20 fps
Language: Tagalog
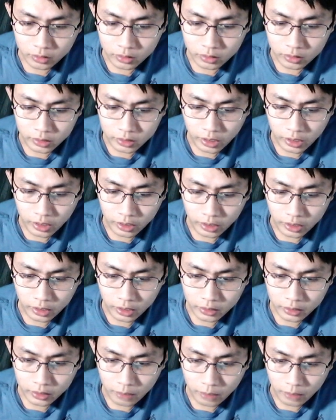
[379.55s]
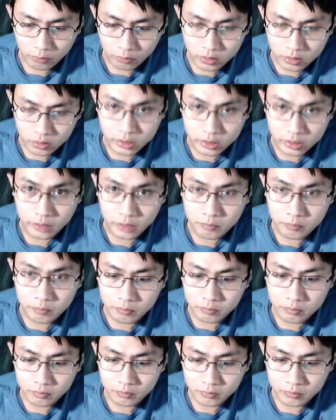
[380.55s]
Select lang. Tapos, save.
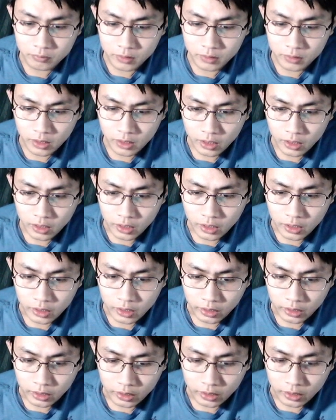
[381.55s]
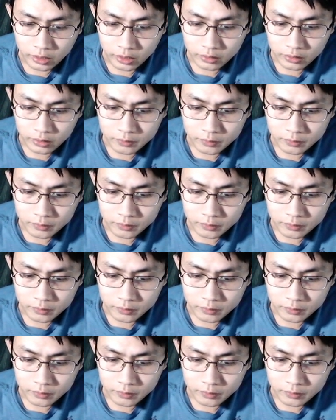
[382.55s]
Ayan.